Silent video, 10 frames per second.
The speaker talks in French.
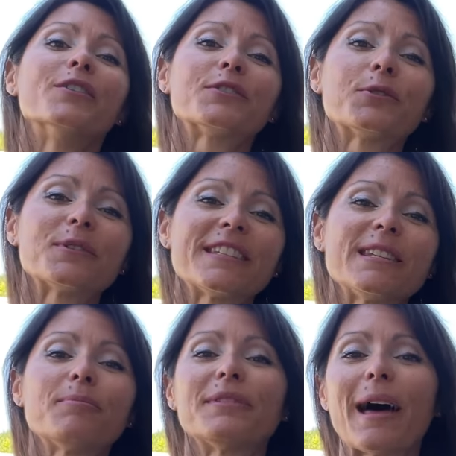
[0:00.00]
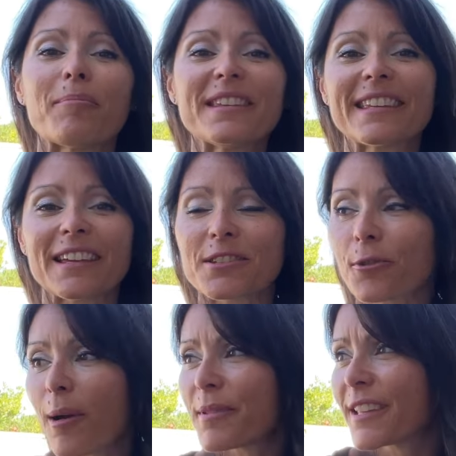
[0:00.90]
ce type
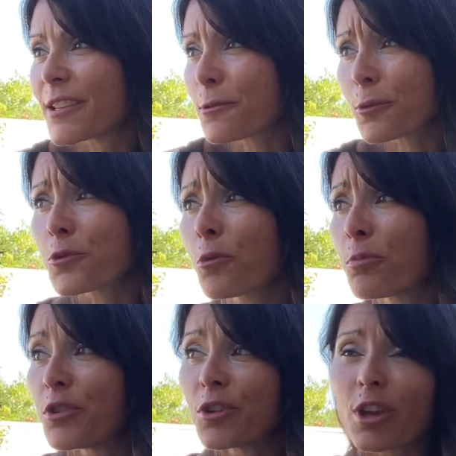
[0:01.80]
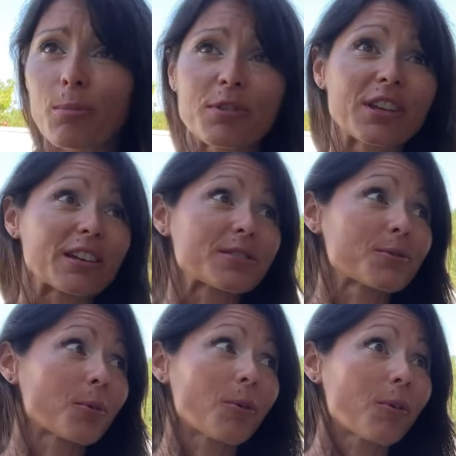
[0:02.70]
d'application, application shopping,
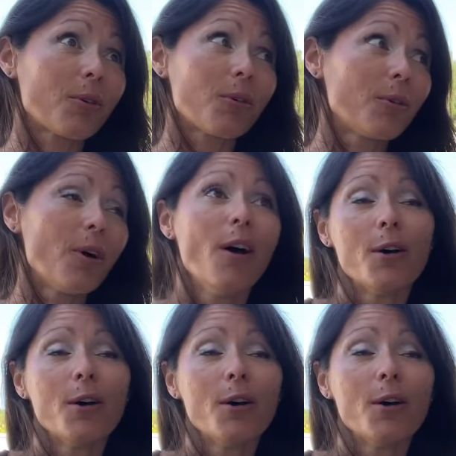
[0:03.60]
application euh,